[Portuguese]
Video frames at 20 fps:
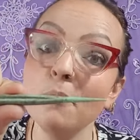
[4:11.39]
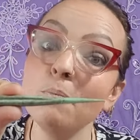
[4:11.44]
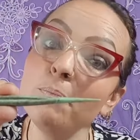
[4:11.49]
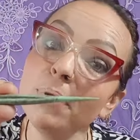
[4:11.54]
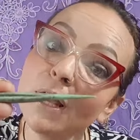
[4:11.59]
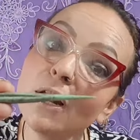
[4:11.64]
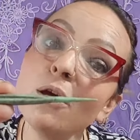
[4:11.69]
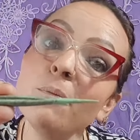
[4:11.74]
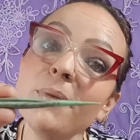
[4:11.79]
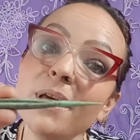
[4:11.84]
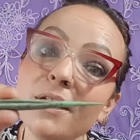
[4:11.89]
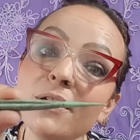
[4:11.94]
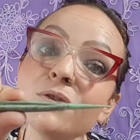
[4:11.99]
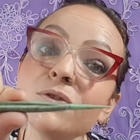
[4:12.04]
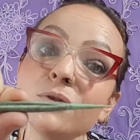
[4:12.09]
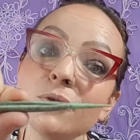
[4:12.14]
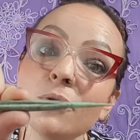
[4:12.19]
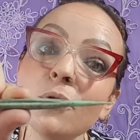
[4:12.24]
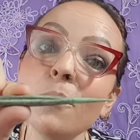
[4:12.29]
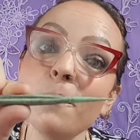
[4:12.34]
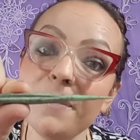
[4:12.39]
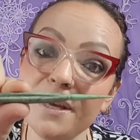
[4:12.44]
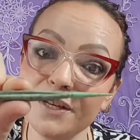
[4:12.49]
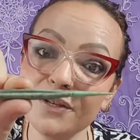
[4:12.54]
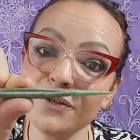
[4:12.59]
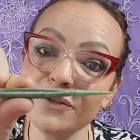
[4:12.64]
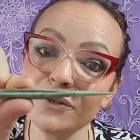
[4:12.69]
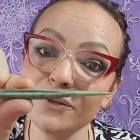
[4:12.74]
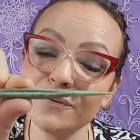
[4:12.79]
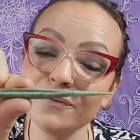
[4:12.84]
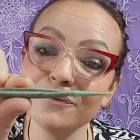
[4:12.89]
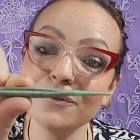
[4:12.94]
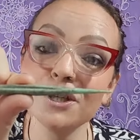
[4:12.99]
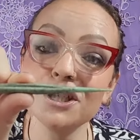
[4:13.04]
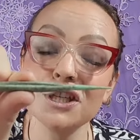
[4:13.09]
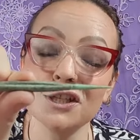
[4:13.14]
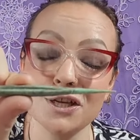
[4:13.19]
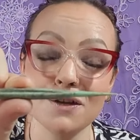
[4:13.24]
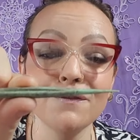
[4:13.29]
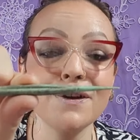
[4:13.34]
Pelo menos no começo,
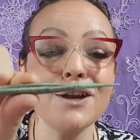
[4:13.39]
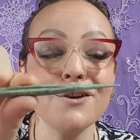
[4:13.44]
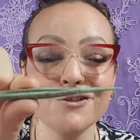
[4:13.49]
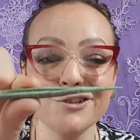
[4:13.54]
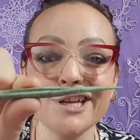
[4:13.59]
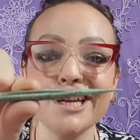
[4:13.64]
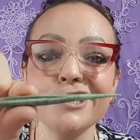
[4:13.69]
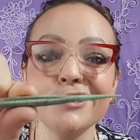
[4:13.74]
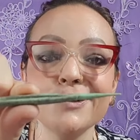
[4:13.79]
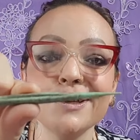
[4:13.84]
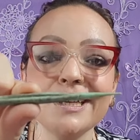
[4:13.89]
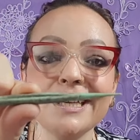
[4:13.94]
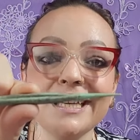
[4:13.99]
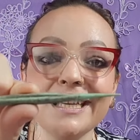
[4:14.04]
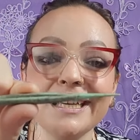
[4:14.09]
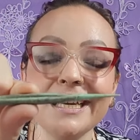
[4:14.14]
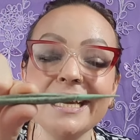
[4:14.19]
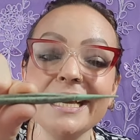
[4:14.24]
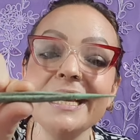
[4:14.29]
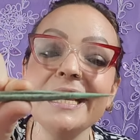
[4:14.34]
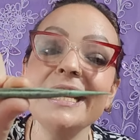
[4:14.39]
você só vai usar isso aqui.